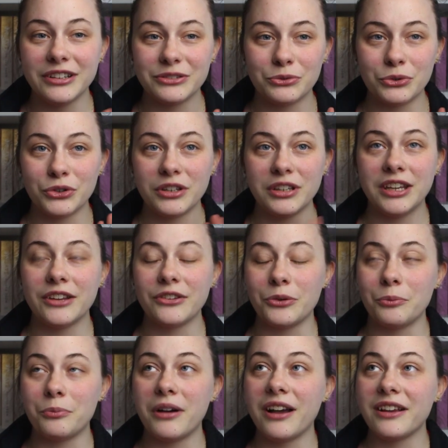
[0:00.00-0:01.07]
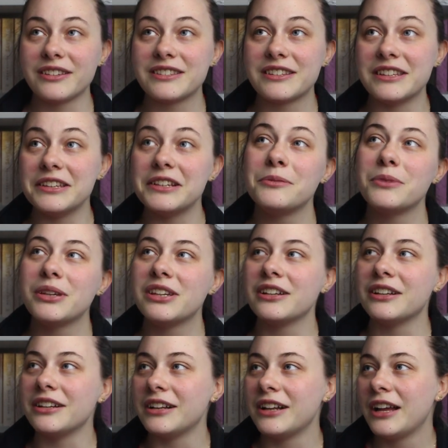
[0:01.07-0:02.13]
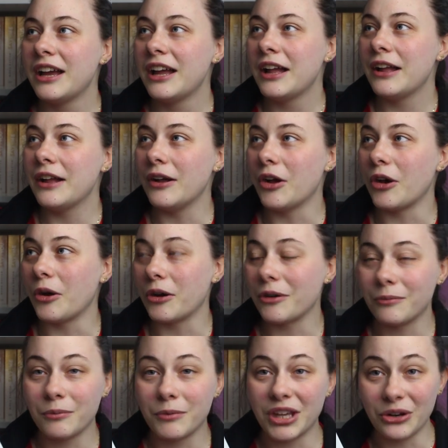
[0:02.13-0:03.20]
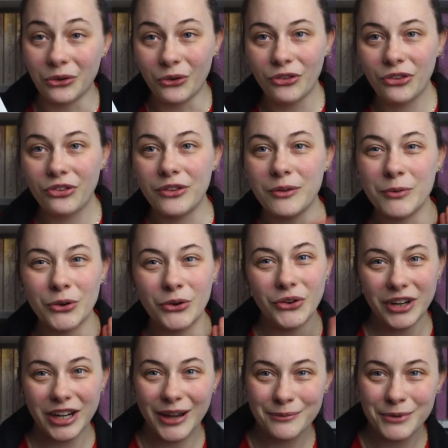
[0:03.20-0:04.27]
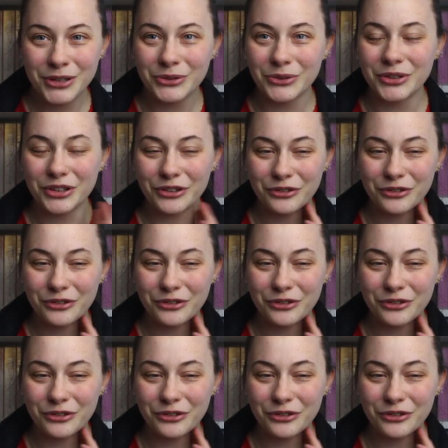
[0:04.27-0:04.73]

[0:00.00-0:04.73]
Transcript: Es wurden hier so ein paar Stilmittel äh, genutzt, die mir unglaublich gut